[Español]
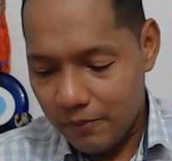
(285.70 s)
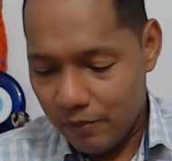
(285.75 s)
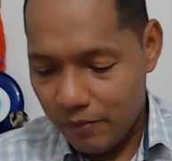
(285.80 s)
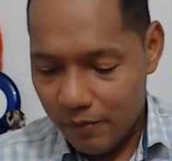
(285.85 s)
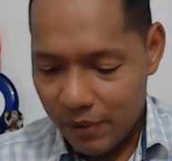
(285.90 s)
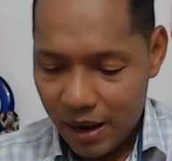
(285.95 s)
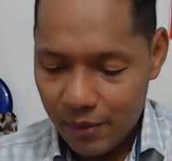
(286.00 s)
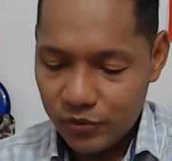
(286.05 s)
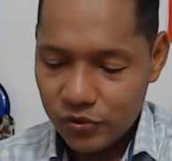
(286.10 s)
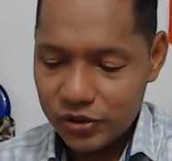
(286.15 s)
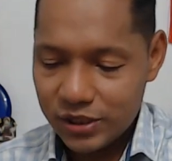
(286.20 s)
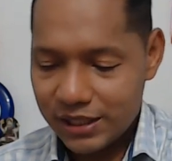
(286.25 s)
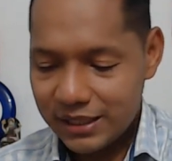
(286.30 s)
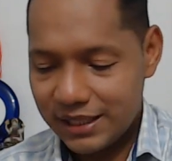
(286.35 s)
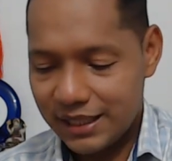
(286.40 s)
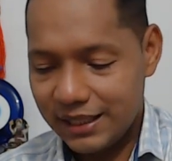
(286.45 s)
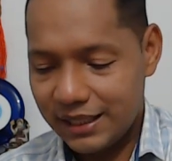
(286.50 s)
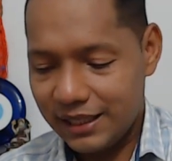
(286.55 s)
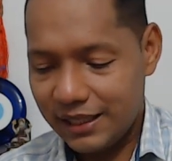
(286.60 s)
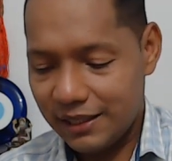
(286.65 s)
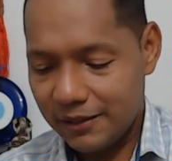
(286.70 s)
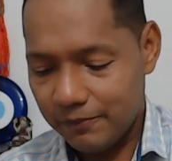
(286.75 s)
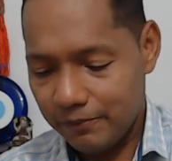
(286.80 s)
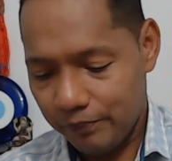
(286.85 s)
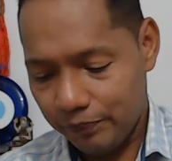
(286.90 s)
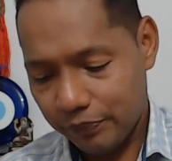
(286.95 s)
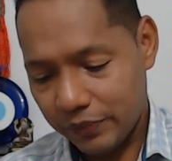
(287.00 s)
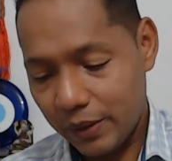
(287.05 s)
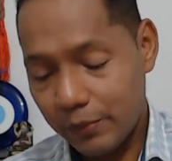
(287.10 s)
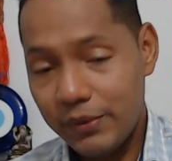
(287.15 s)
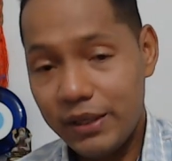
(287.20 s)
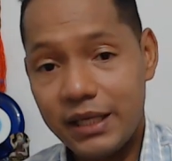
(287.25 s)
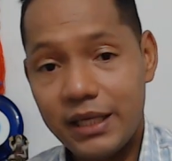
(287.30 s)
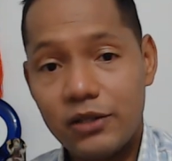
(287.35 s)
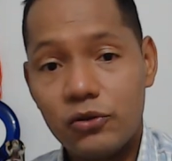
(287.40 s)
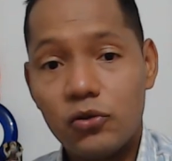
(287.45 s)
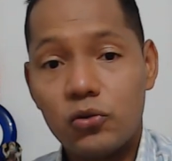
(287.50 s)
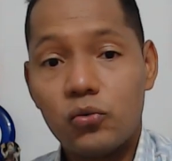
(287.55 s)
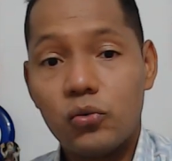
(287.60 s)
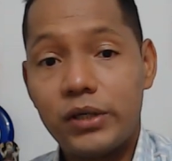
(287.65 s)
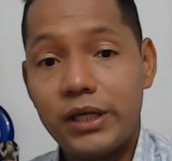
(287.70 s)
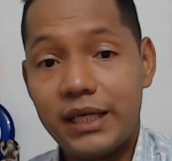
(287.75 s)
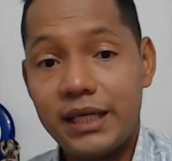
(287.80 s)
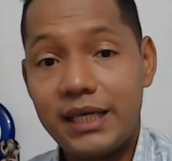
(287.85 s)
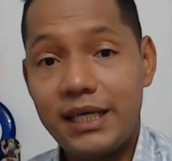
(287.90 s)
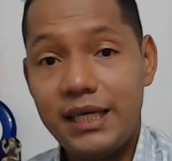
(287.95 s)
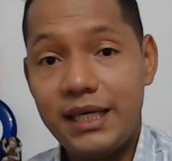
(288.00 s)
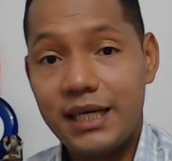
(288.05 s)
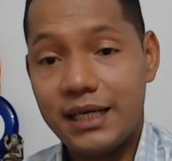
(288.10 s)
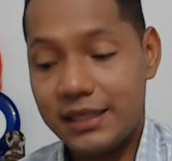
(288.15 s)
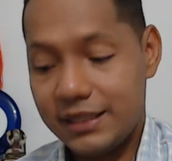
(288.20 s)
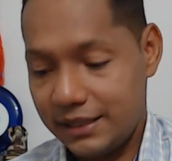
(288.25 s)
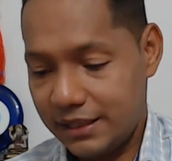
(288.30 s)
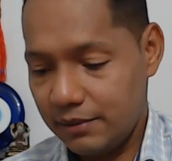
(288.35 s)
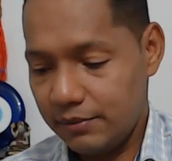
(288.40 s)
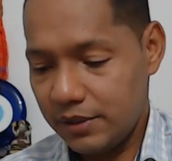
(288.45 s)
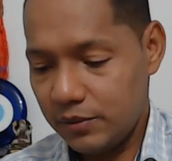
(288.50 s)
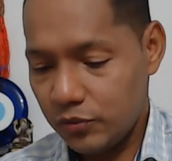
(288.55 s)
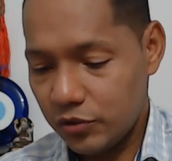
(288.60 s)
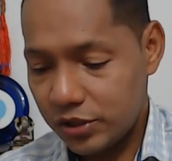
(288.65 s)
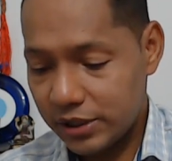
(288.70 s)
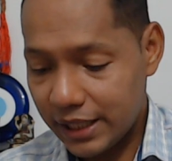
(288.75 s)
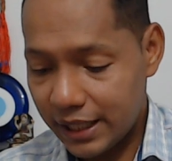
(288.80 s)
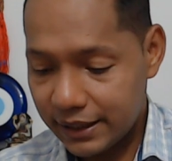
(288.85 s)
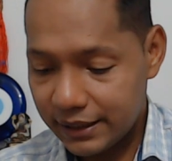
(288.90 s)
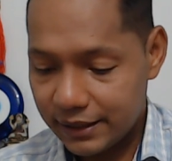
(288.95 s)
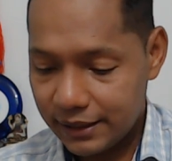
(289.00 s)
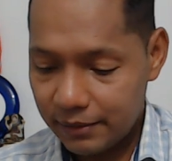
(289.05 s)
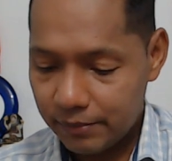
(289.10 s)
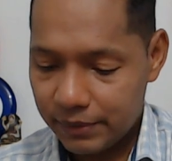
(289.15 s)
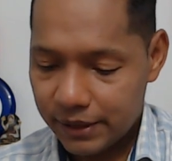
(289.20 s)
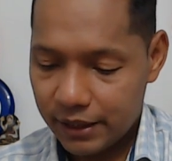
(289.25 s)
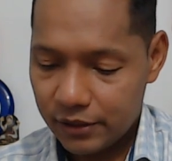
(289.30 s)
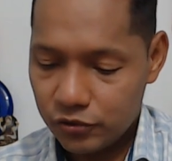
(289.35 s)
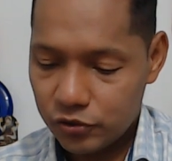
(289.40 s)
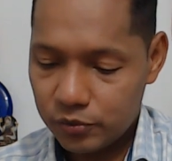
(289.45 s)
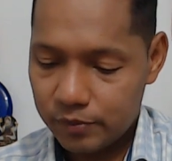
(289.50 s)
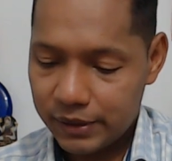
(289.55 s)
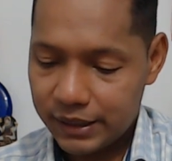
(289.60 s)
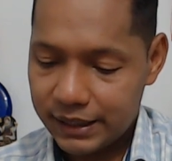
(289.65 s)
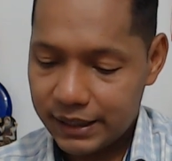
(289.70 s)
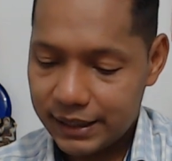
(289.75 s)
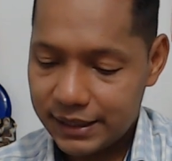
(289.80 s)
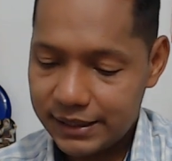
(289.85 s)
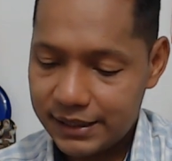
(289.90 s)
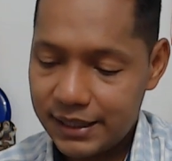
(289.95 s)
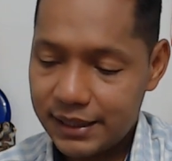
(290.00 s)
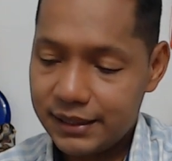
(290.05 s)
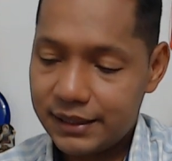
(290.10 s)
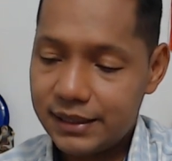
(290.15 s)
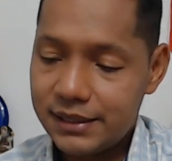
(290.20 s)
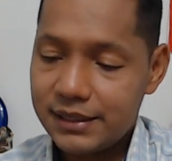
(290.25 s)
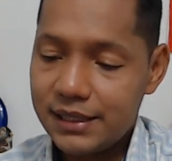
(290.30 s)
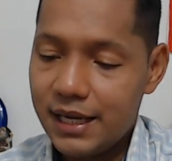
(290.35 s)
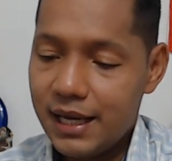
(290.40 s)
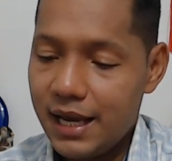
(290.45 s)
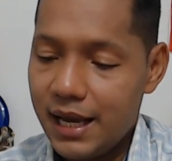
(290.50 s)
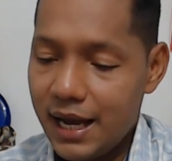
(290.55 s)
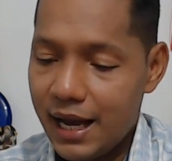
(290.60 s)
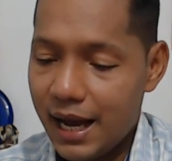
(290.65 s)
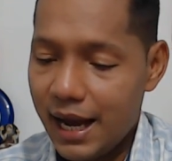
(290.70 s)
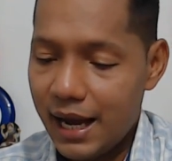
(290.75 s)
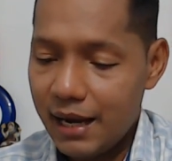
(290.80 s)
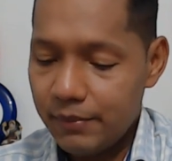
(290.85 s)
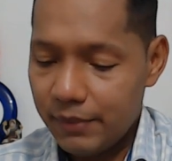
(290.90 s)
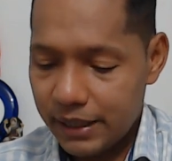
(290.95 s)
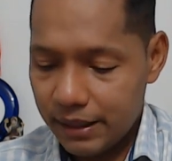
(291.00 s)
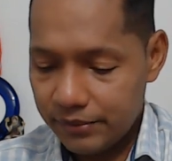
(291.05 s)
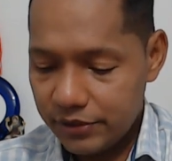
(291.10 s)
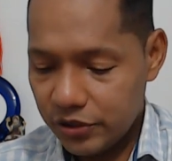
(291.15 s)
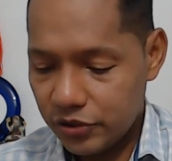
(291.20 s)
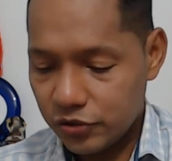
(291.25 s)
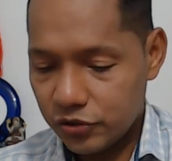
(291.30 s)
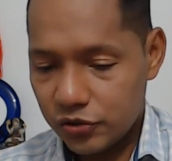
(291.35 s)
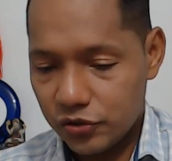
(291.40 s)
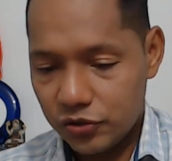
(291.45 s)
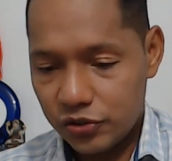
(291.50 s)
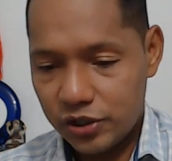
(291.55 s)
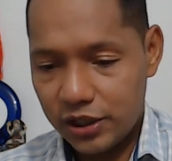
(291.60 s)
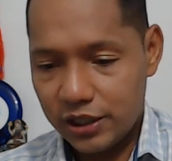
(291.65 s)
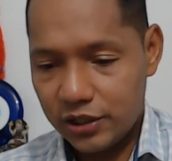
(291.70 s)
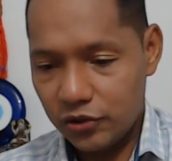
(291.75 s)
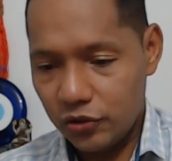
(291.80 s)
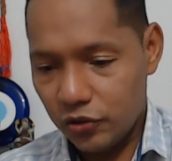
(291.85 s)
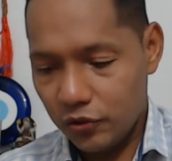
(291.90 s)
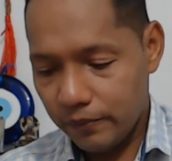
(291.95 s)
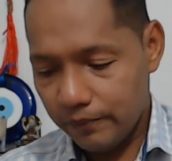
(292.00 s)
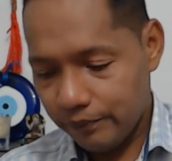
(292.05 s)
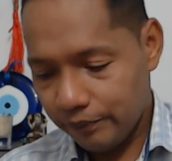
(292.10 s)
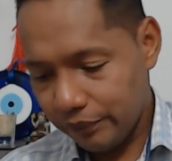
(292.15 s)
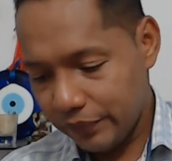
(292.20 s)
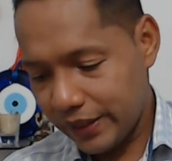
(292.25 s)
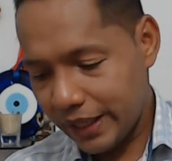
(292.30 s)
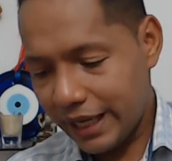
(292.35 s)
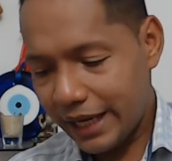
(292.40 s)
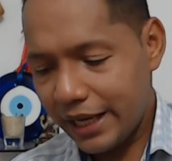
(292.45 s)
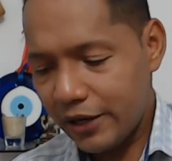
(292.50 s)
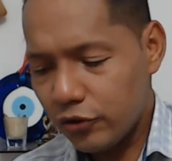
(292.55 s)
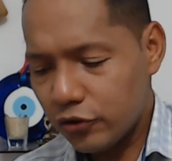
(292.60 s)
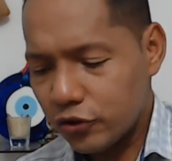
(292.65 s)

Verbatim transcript: Vamos a seguir midiendo tu energía en este mismo instante para los pertenecientes al maravilloso signo de Leo.